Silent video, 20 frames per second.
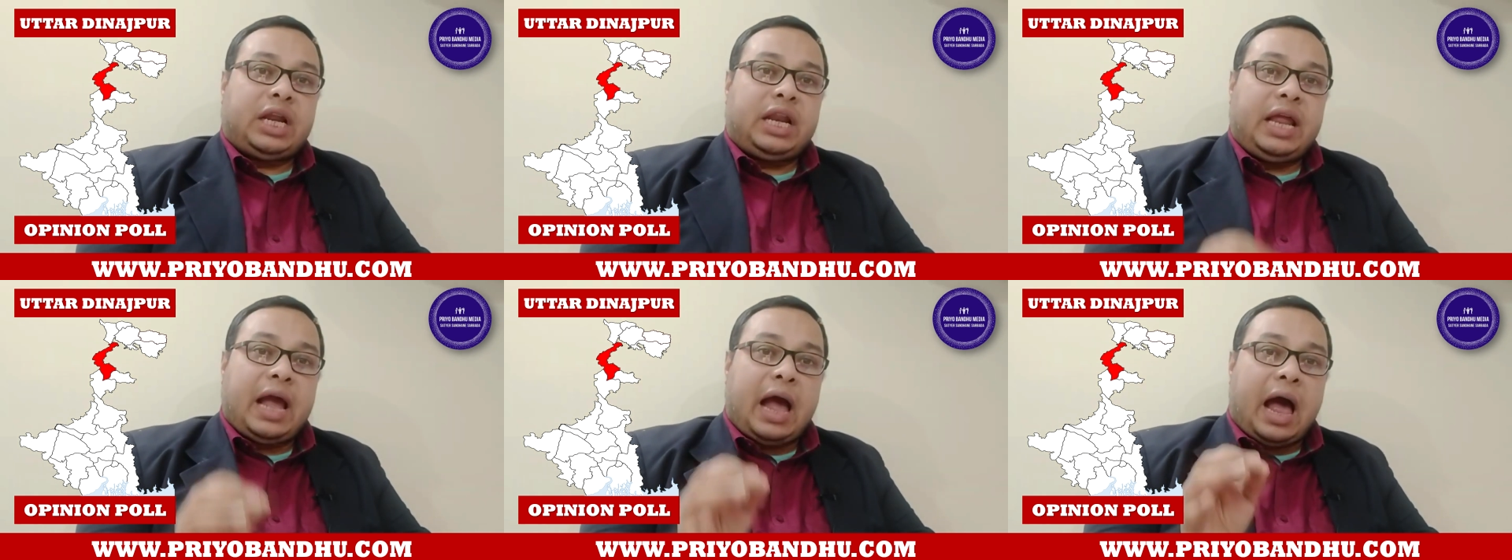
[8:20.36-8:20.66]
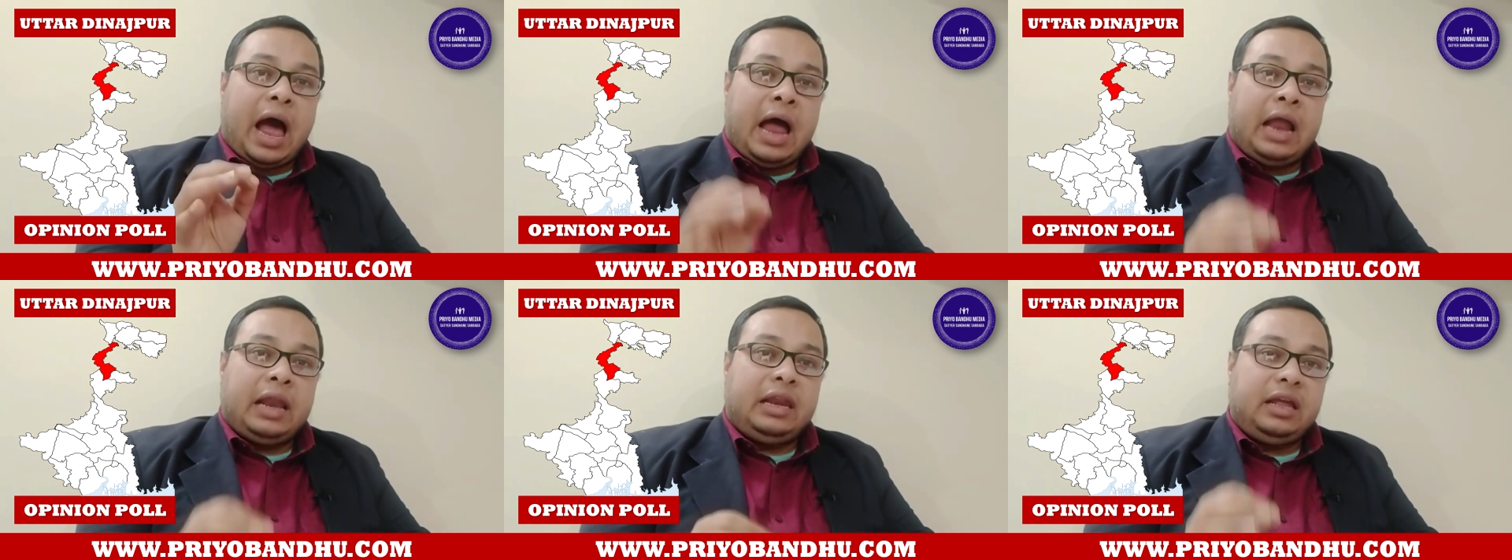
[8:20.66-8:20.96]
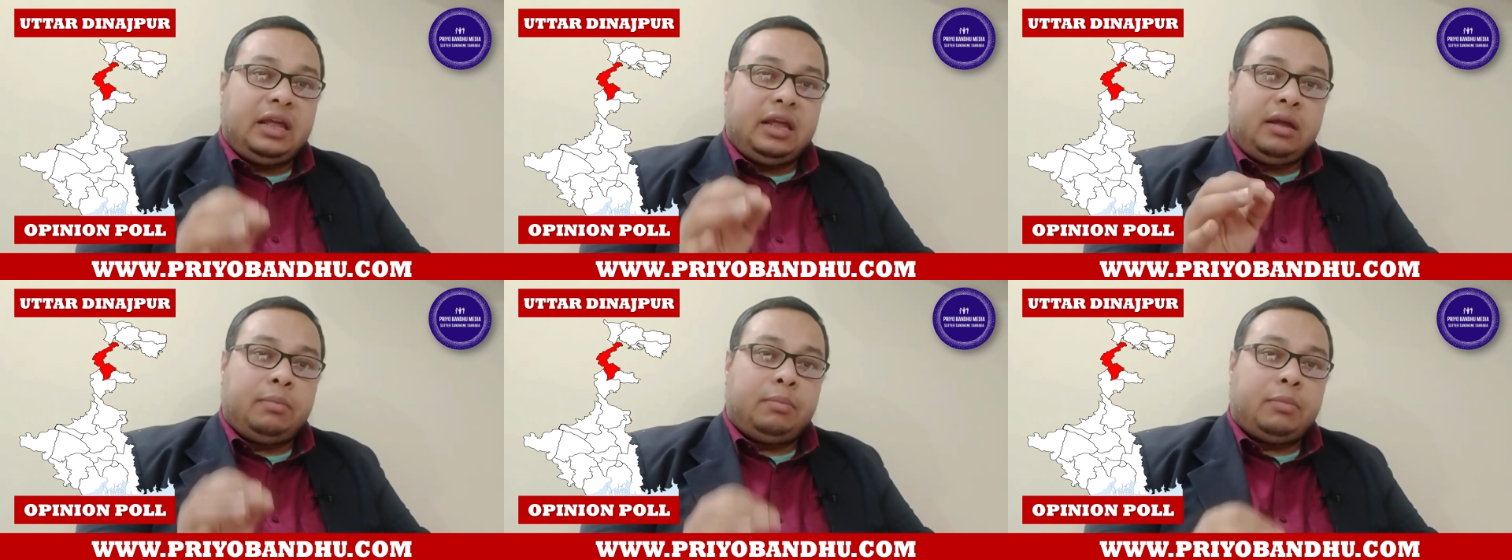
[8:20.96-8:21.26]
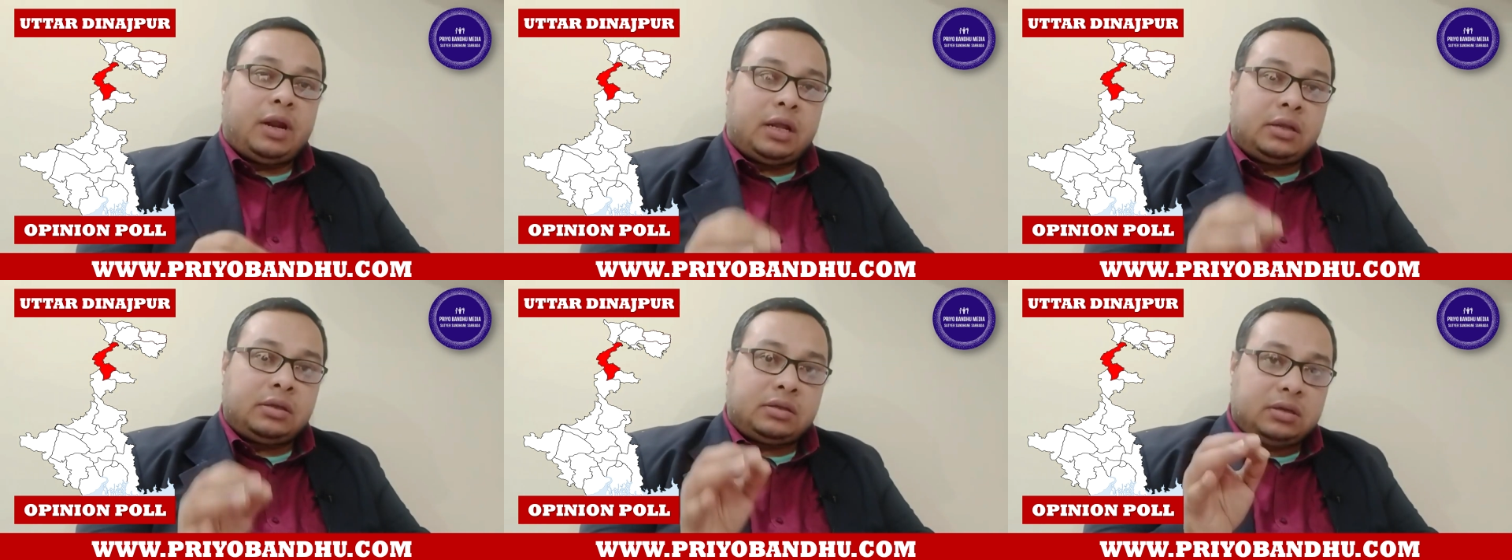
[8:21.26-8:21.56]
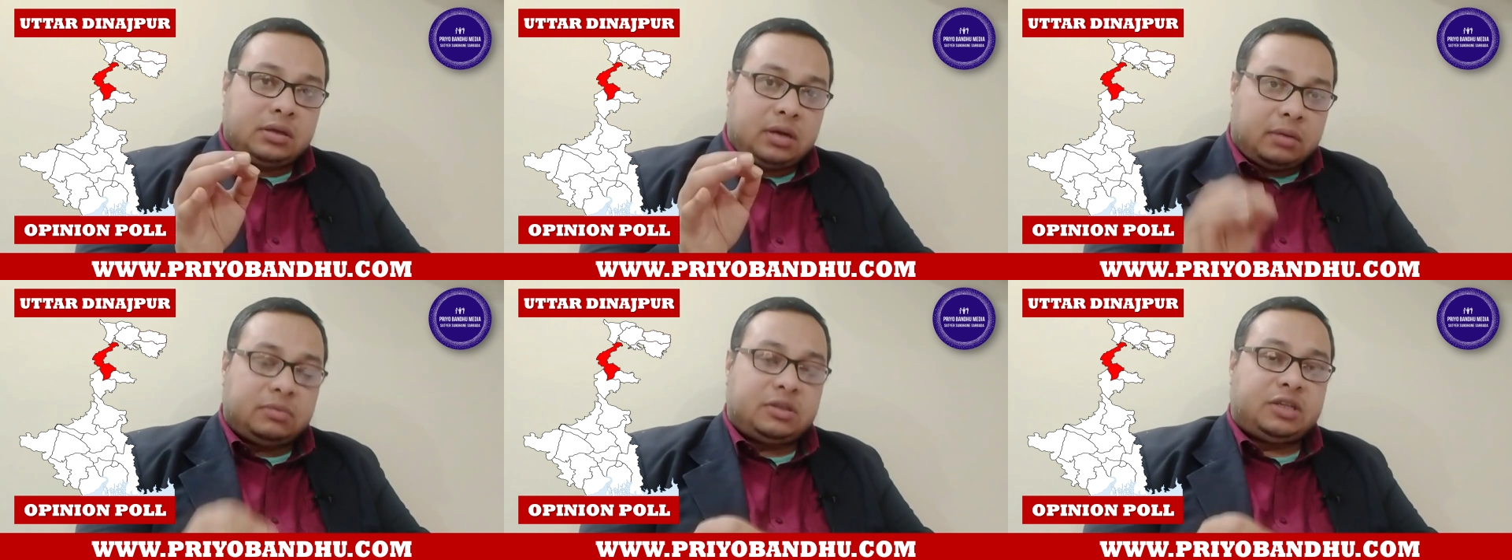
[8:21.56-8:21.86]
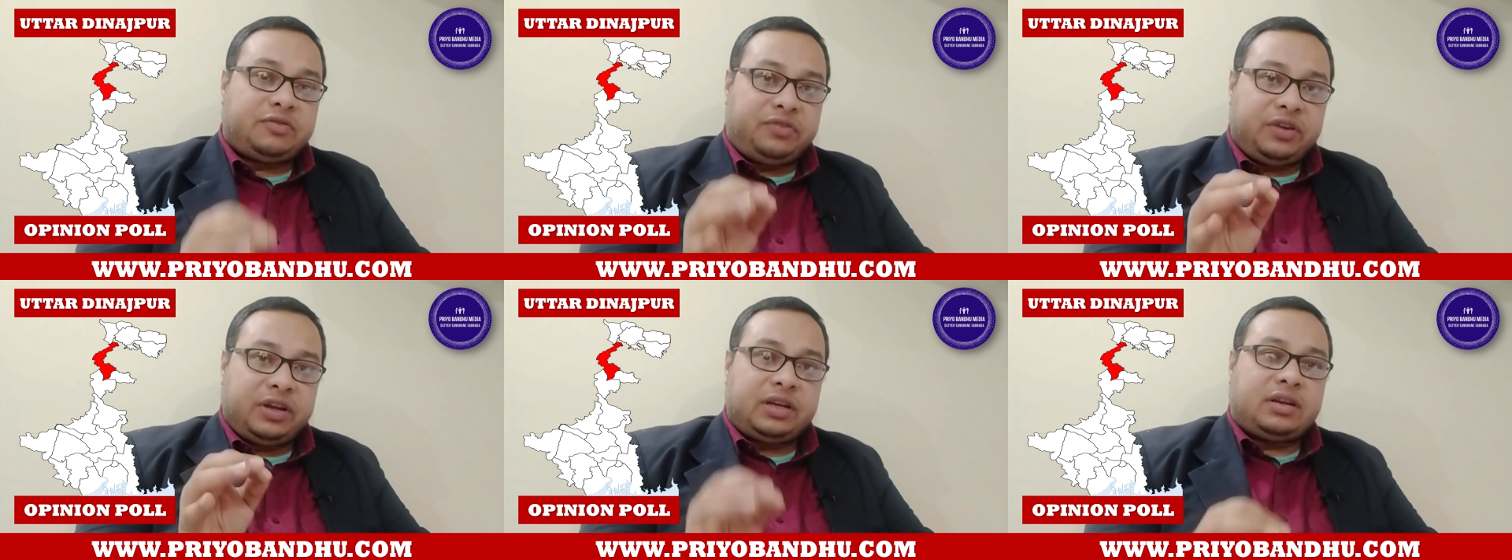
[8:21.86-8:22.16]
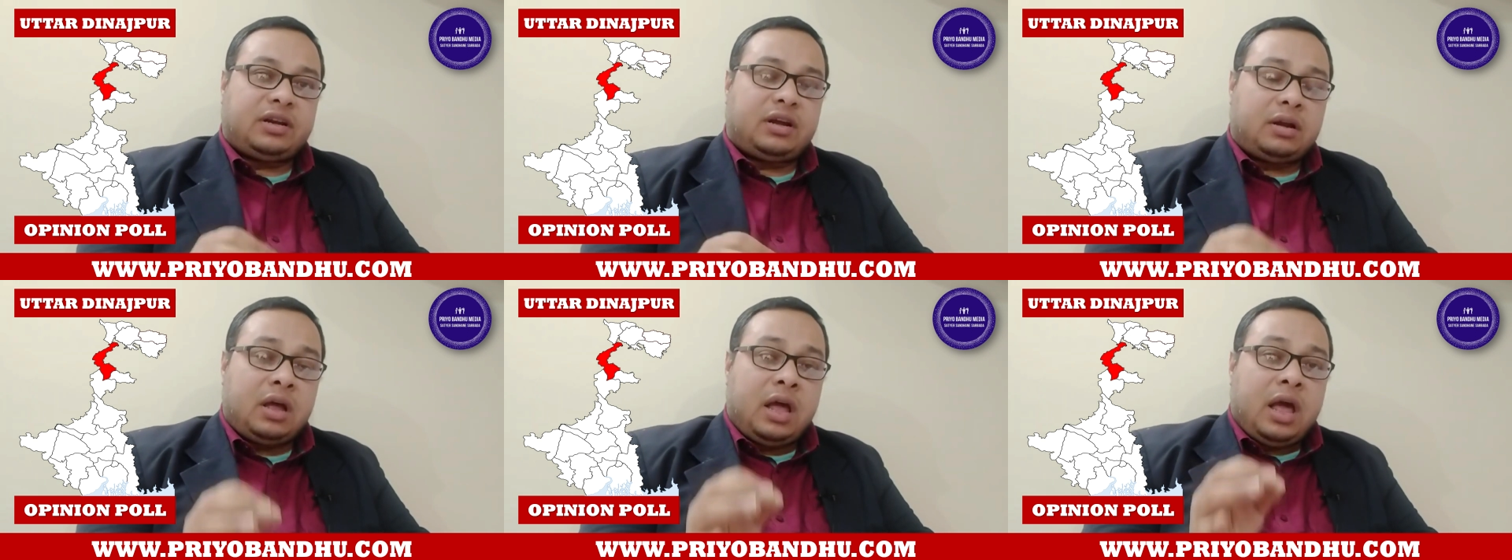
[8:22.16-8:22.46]
সালে আলী ইমরান রামজ
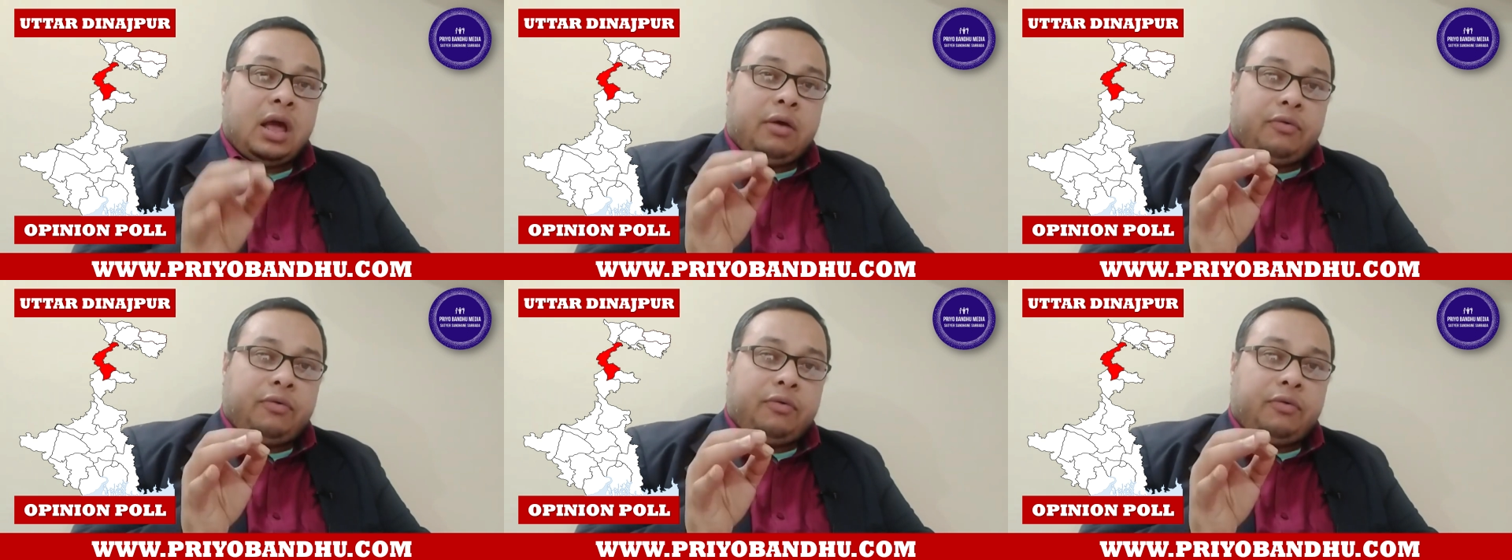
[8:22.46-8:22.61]
ভিক্টর